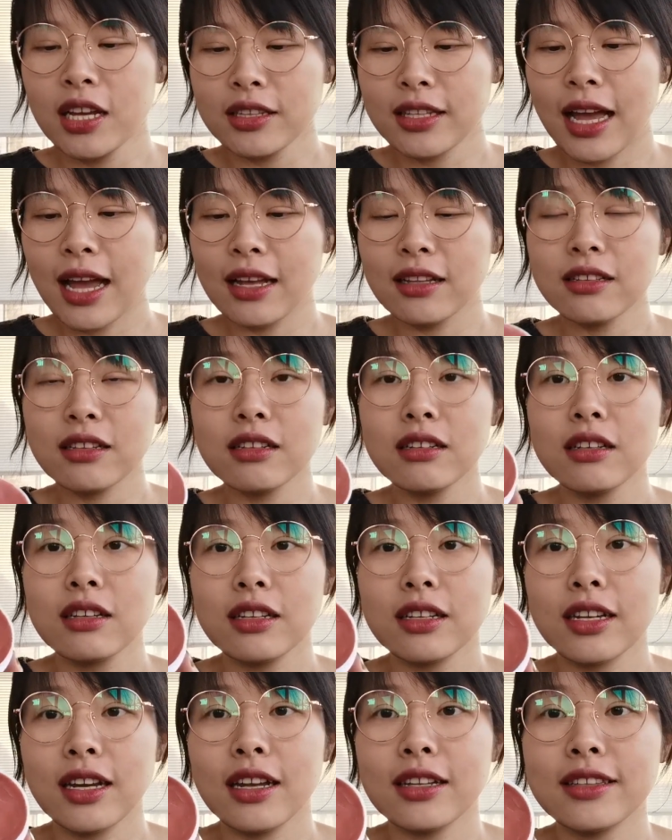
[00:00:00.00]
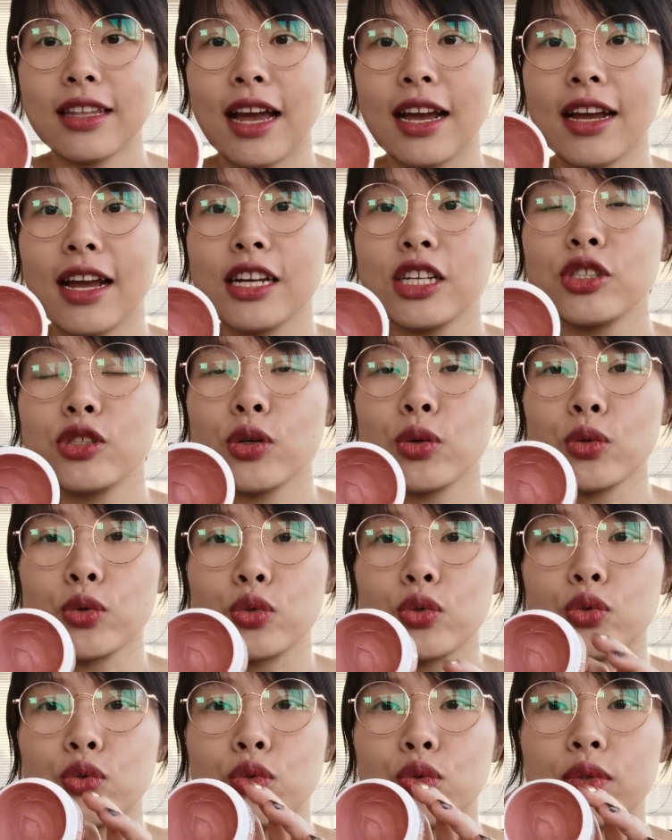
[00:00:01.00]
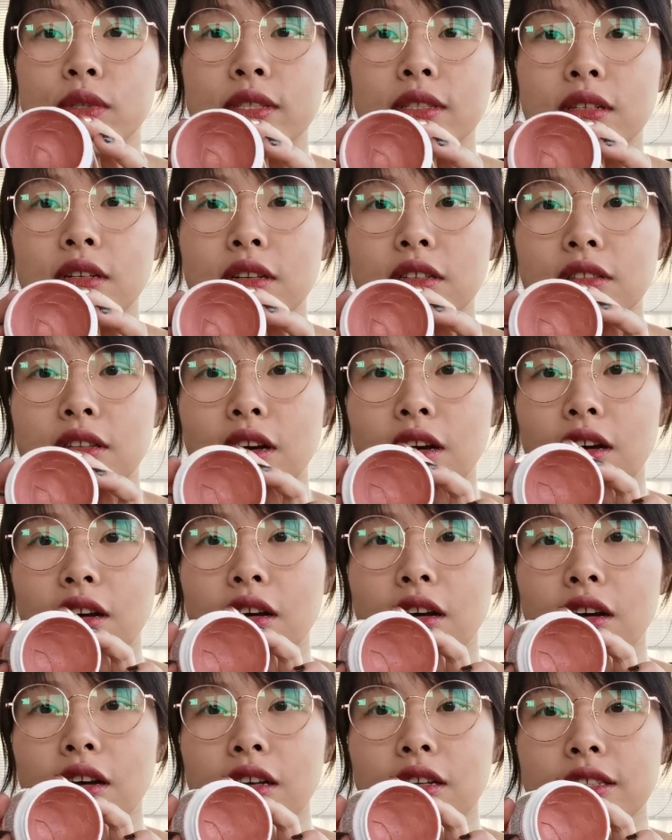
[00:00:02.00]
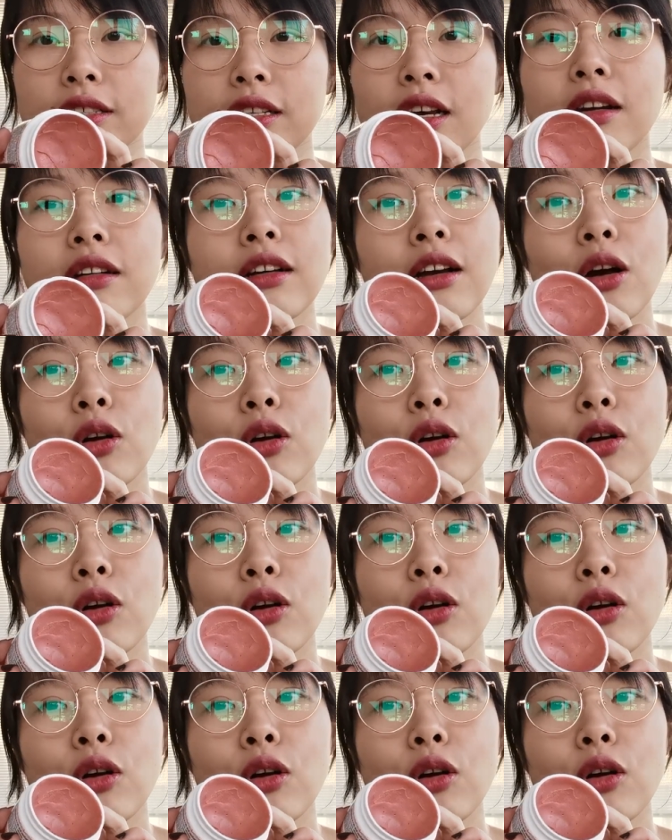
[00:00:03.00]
它呢，你看打开是这种橘色的，像